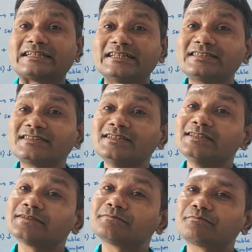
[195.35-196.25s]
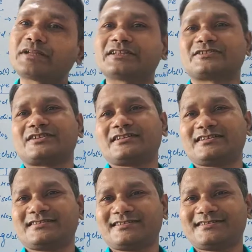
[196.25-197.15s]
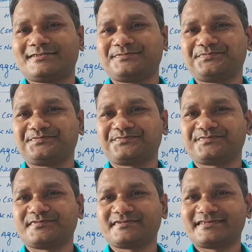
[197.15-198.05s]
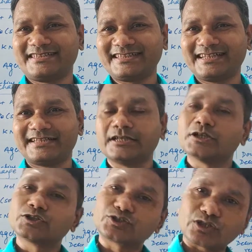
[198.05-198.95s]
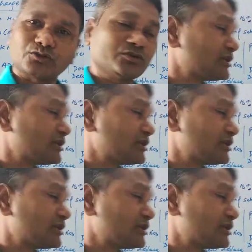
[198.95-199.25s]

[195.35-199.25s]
डिसप्लेस कर देता था ठीक है चलो